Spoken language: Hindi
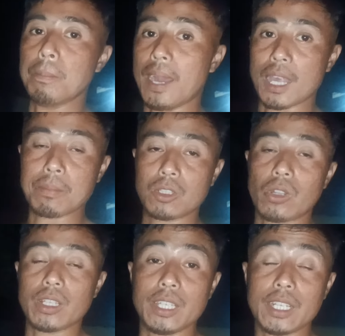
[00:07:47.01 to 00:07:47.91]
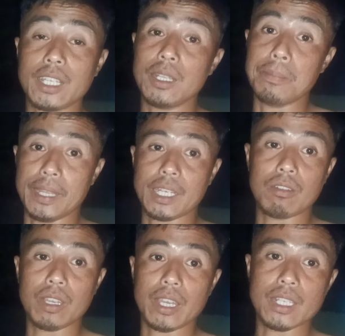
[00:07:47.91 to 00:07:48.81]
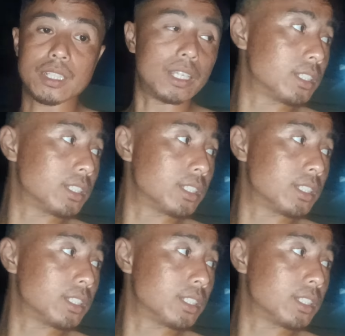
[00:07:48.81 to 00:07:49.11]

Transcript: बाहर में थोड़ा देर के लिए बैठा हुआ है गाइस देख